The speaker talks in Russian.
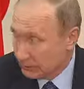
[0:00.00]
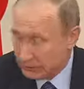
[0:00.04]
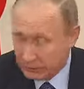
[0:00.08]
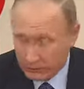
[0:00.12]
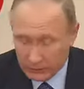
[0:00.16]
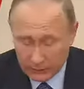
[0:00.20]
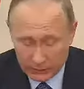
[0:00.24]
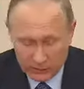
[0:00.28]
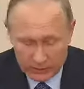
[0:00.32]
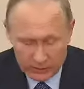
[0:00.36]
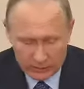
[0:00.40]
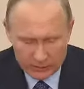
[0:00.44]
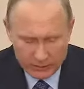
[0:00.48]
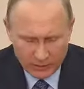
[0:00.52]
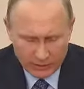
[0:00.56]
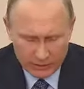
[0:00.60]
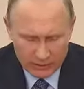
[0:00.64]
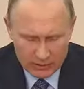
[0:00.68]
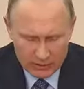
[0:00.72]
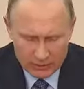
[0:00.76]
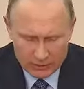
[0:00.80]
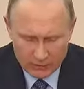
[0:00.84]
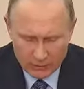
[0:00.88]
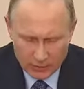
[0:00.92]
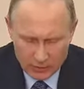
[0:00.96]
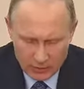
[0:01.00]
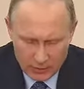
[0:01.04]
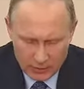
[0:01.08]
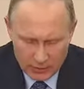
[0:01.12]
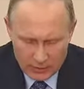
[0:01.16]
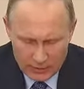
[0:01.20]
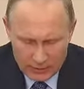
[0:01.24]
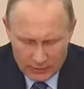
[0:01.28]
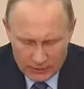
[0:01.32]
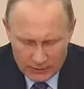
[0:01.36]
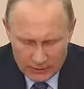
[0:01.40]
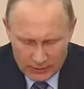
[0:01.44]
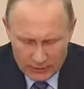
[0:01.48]
коллег из правительства,
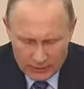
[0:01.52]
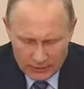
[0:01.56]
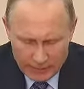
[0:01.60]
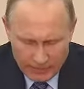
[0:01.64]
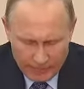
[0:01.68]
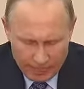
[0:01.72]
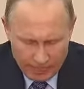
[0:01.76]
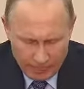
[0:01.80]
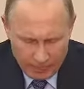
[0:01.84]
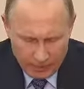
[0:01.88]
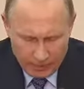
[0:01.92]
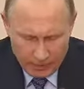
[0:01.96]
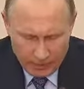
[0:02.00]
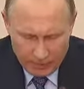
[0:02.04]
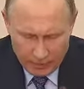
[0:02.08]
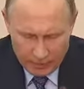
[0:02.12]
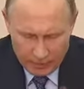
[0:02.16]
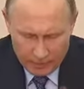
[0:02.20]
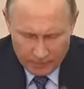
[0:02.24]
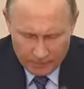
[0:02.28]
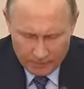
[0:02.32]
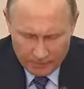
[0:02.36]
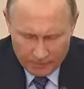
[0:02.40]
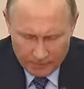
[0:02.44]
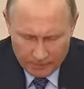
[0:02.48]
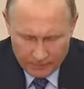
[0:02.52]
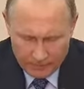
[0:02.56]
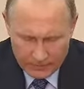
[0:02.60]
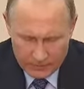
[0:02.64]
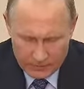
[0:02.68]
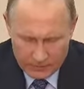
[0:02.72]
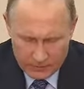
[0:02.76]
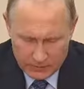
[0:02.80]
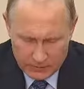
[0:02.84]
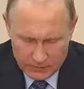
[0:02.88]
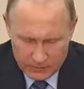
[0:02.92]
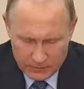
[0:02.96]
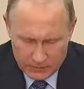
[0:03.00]
э,
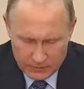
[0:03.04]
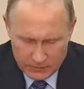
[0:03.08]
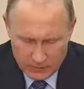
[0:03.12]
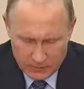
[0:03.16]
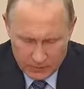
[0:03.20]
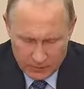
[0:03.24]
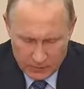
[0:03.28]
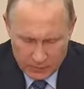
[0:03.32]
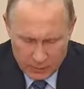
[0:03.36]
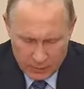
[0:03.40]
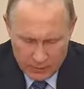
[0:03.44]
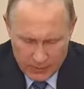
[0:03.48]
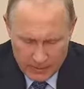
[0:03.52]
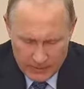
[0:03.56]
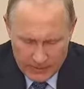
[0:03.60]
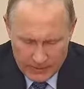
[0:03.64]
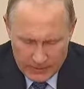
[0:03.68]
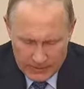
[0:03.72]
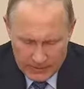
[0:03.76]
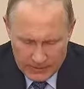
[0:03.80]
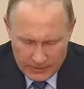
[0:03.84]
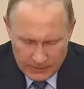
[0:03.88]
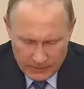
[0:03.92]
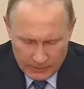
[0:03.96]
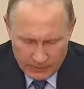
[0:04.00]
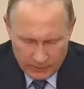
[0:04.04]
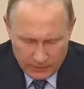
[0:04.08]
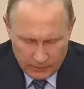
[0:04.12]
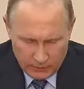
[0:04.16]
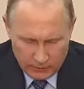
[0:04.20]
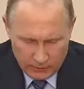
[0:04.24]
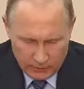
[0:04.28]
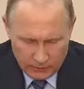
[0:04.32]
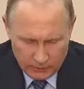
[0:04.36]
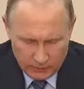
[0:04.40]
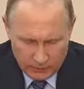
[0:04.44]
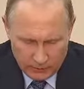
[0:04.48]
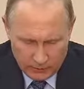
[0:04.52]
здесь
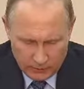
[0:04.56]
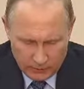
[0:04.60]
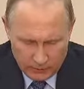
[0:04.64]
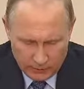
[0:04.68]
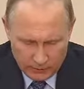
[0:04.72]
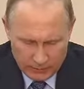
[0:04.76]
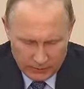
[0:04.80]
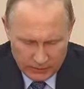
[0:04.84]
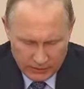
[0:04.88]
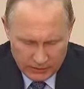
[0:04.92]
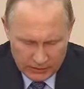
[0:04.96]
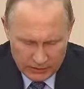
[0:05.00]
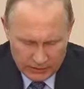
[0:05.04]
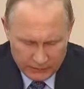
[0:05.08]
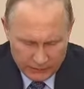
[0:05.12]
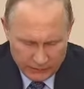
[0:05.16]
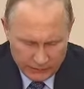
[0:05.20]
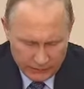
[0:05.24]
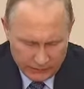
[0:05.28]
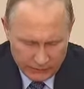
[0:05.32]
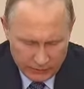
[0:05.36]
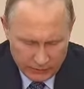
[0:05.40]
э, Борисов